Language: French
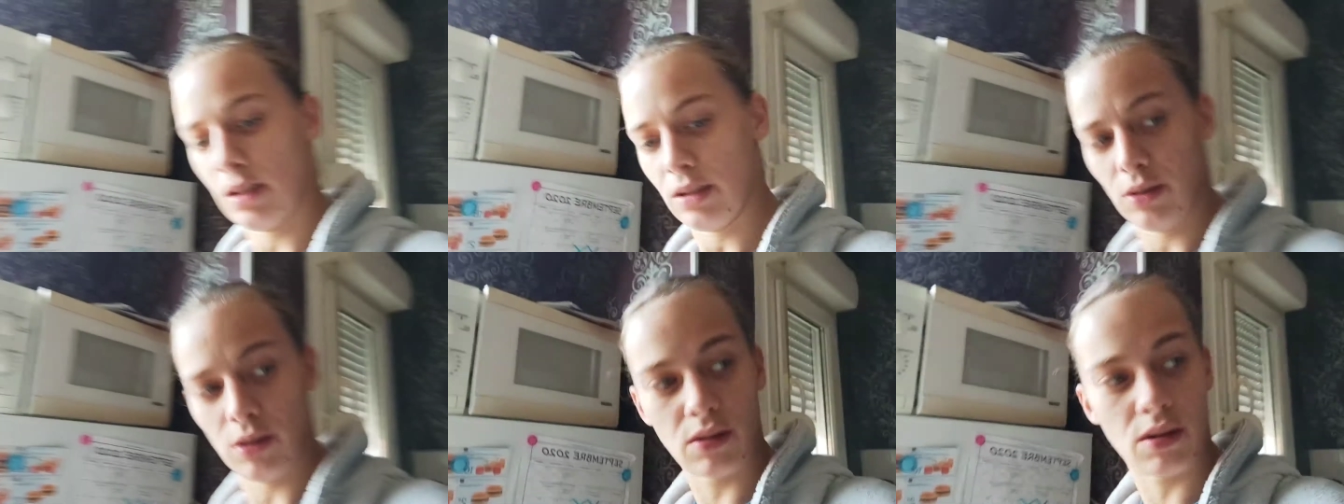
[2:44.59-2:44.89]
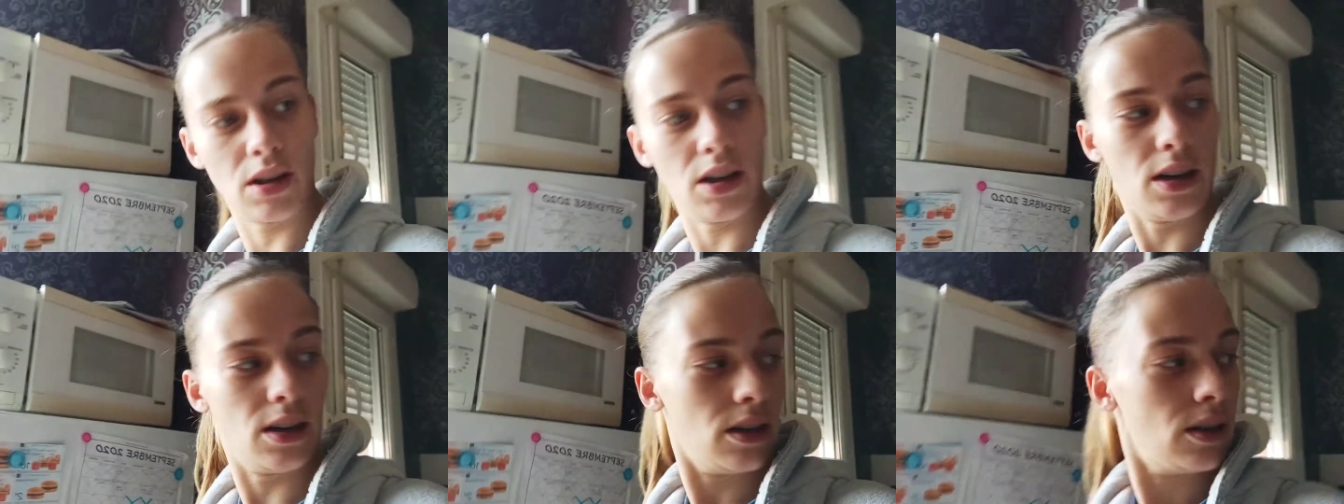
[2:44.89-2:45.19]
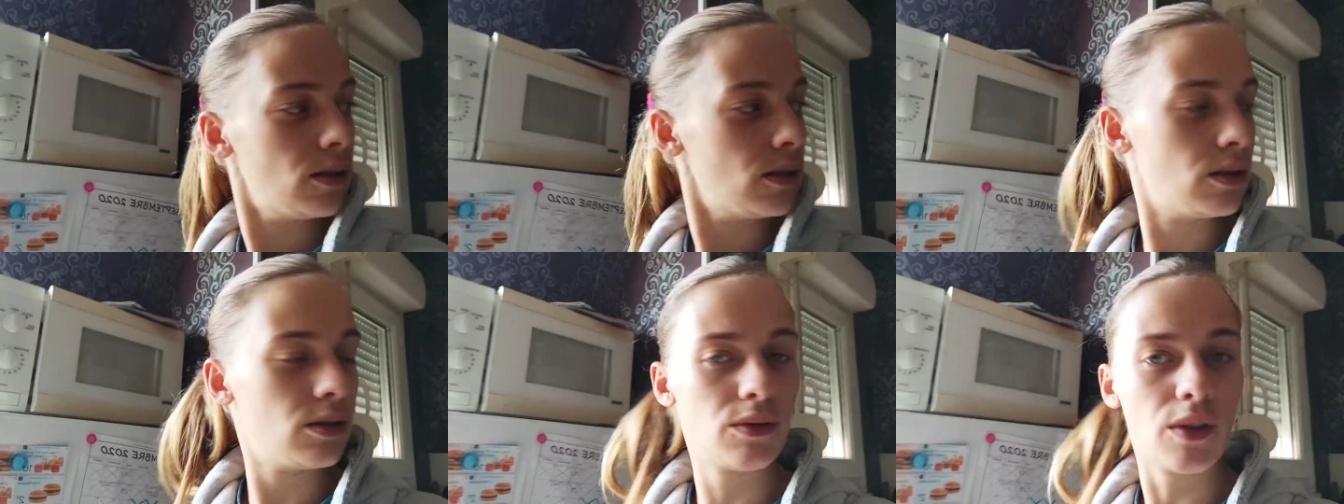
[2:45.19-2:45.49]
Donc
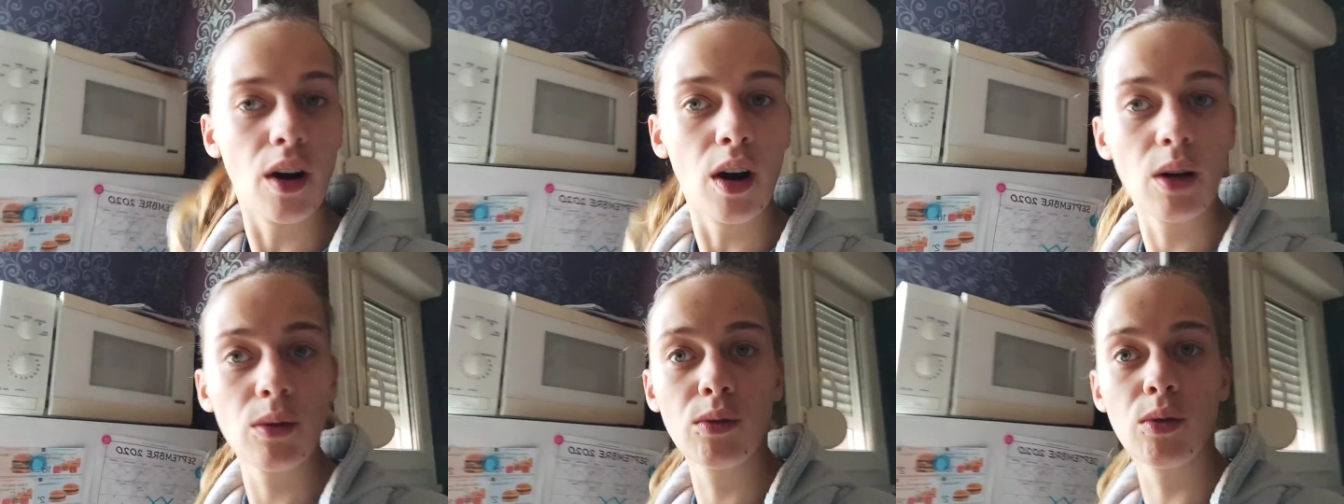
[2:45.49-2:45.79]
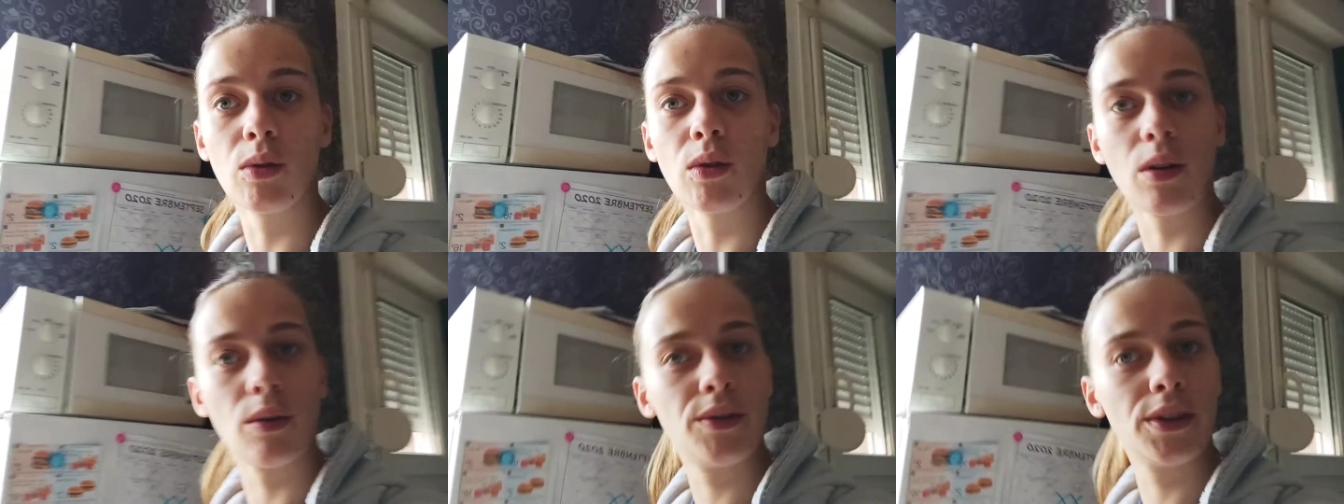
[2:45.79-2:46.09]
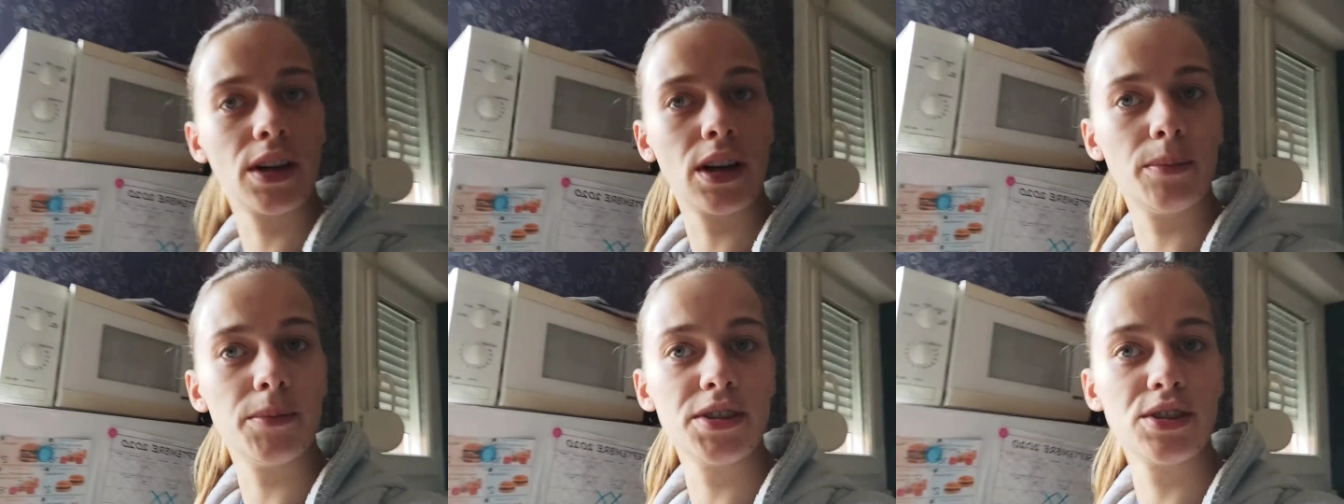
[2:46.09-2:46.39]
là, euh, voilà. Donc, en
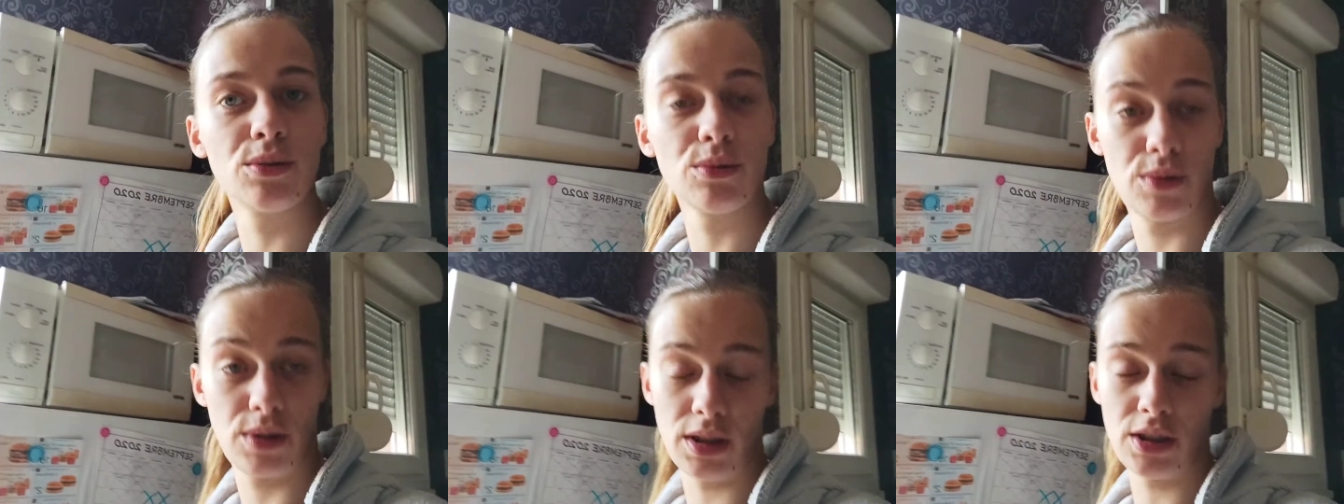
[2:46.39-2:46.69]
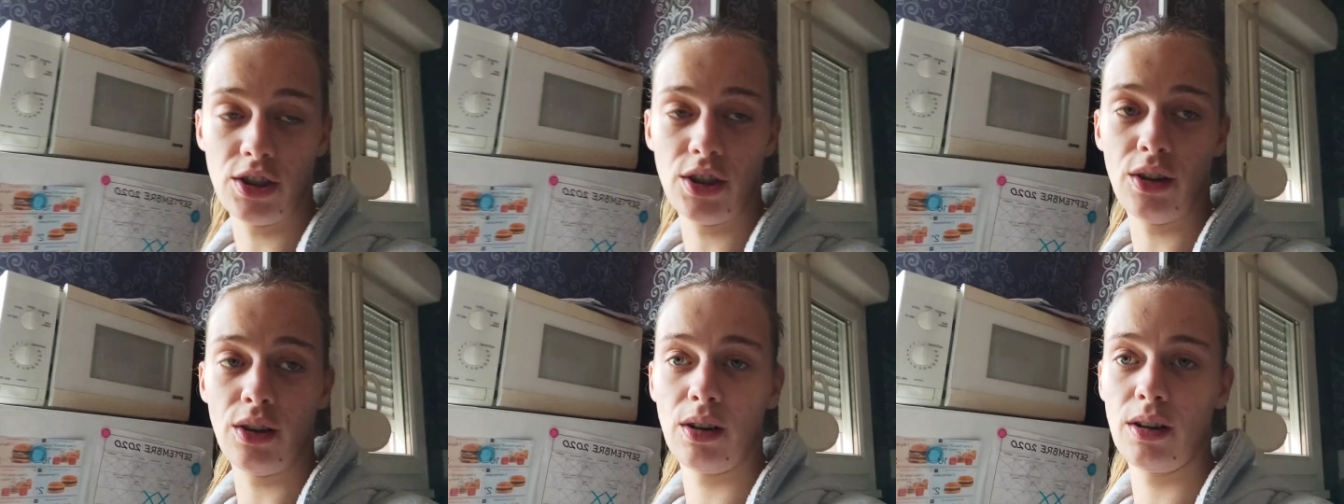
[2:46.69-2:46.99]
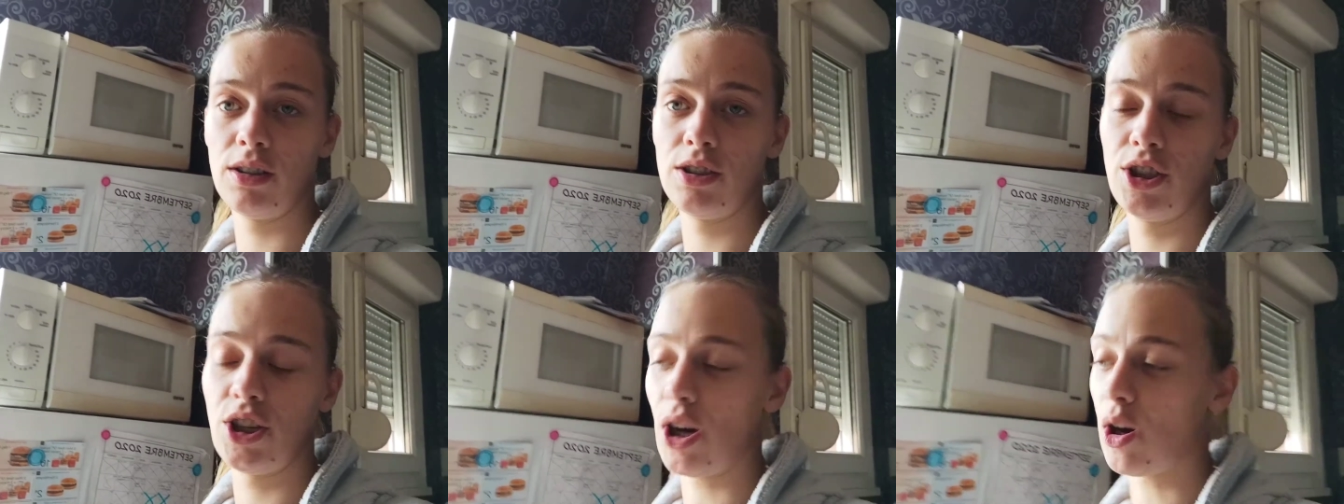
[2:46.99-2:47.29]
fait, la maison aussi, j'ai
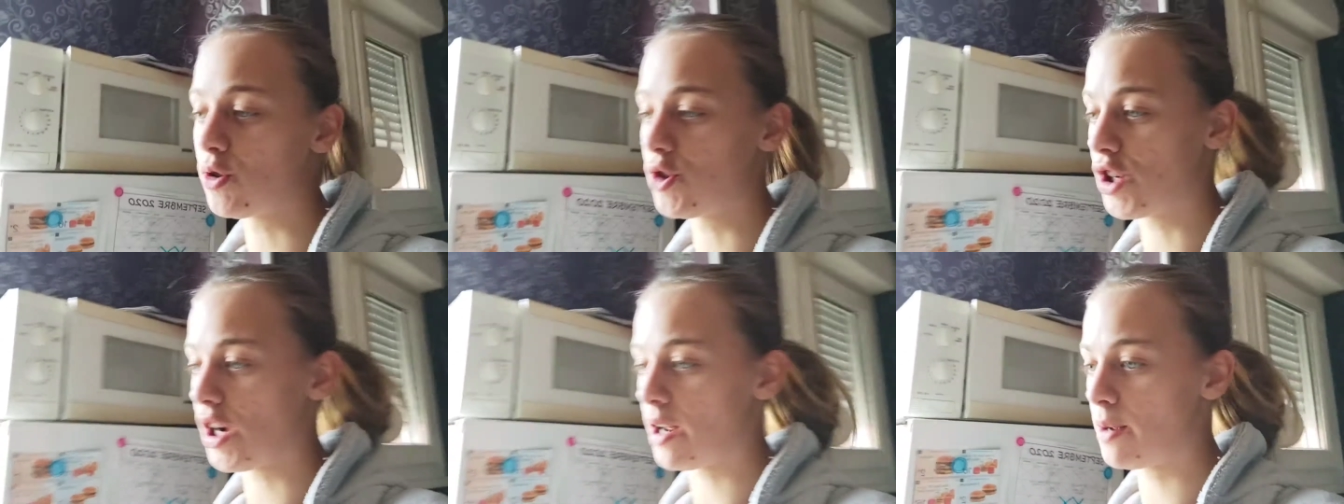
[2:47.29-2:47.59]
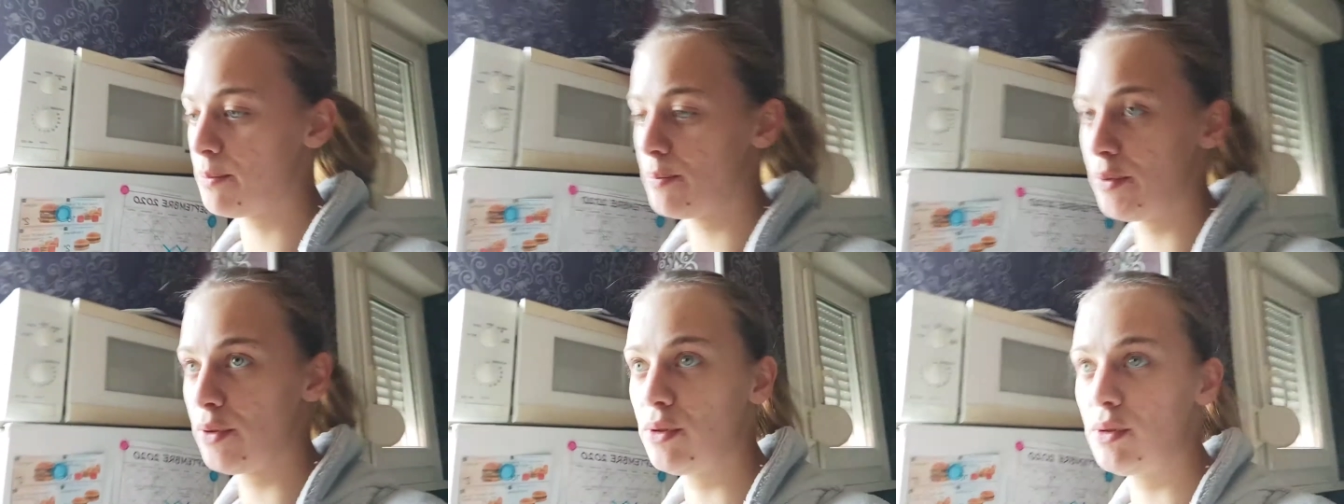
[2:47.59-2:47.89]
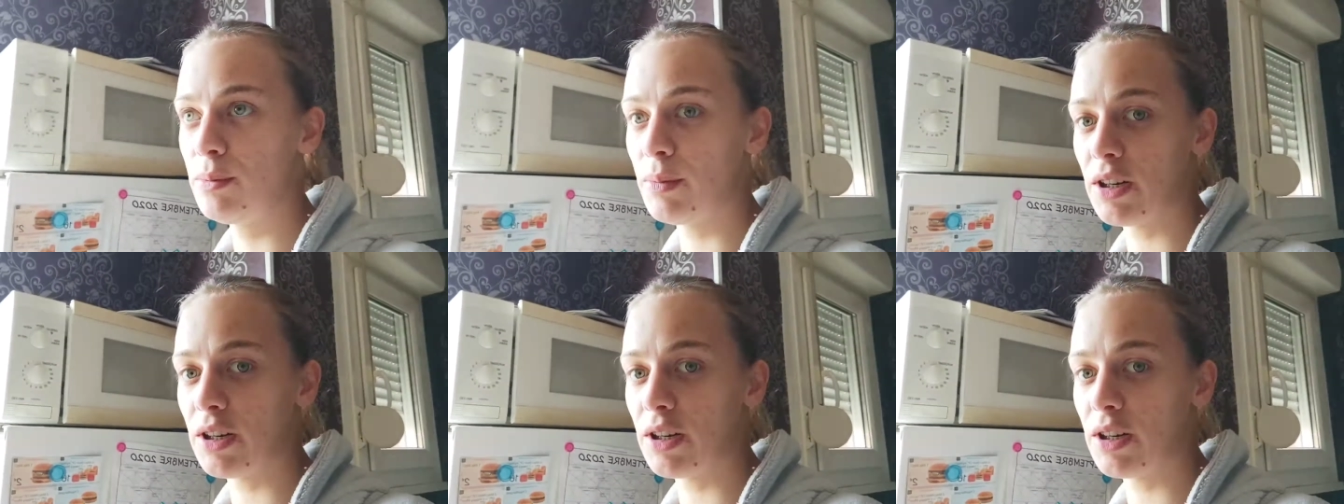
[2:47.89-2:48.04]
rangé un peu.